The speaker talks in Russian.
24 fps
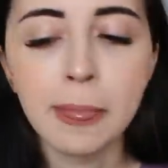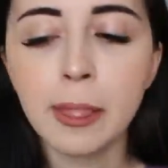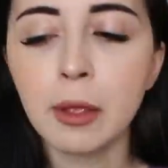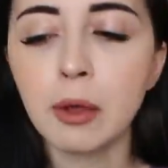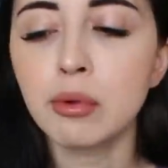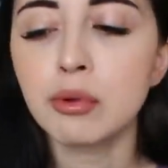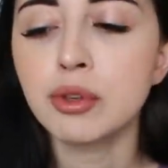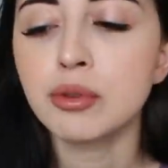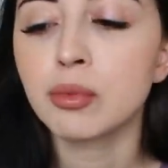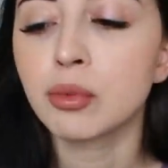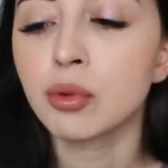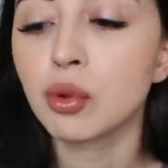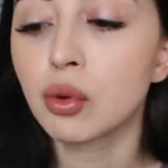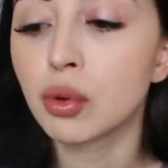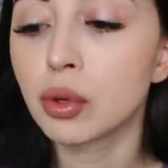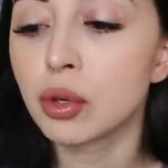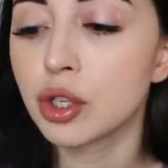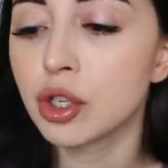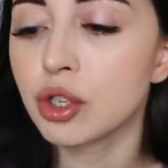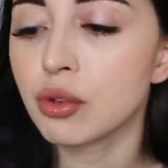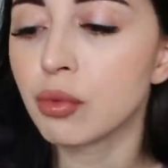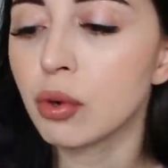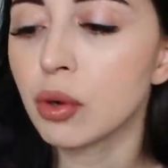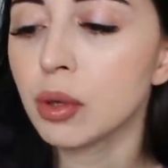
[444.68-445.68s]
Очень много
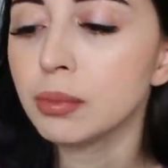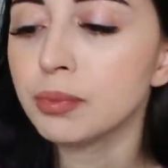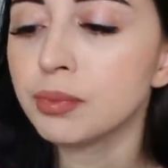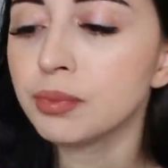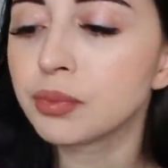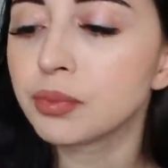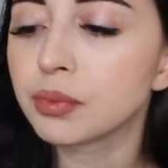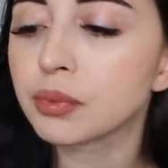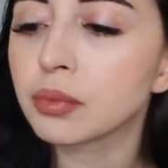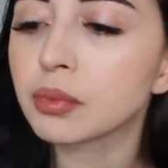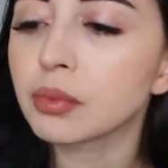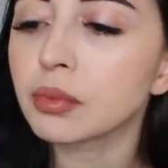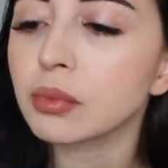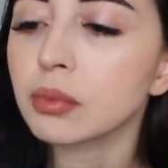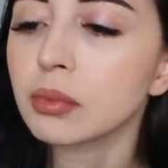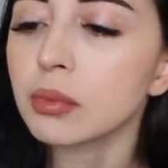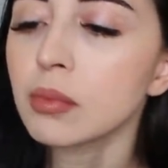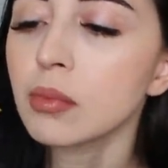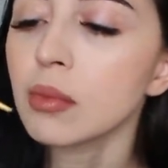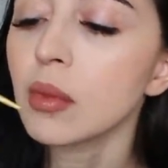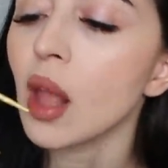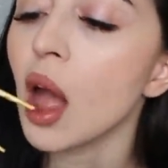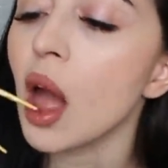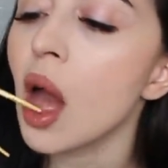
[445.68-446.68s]
чего
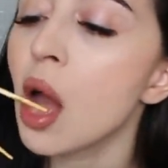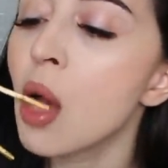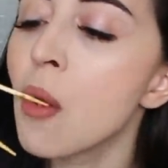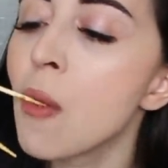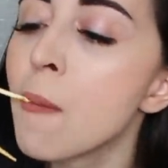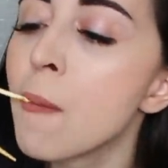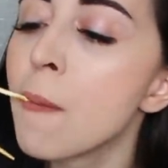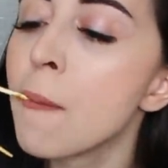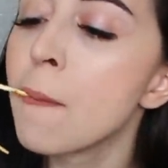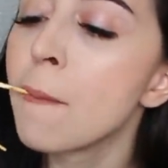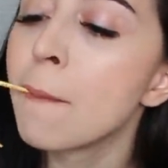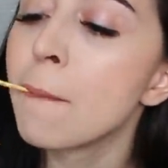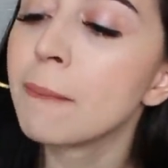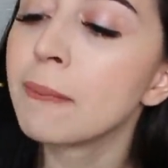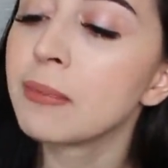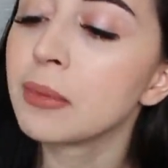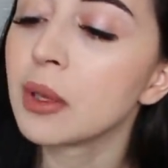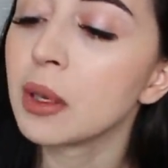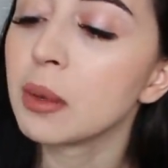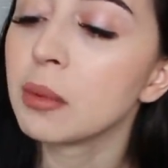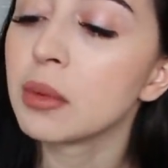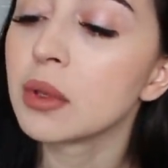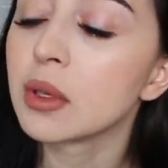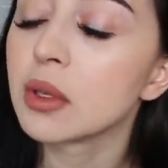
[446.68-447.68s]

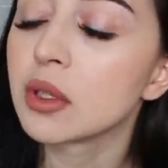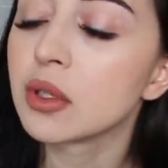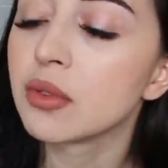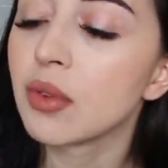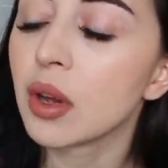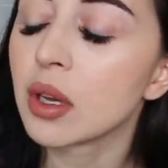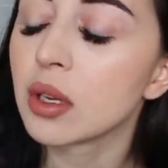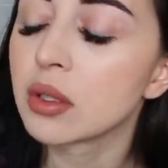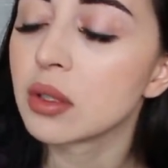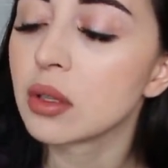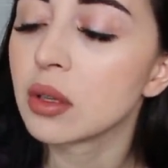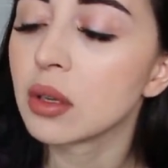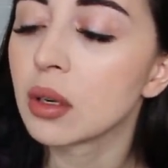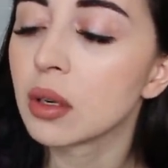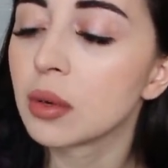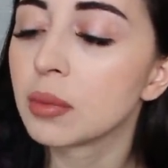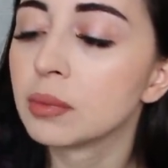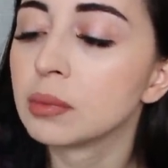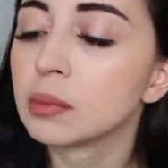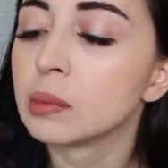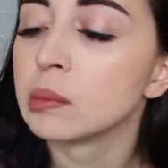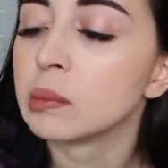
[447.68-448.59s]
именно связанных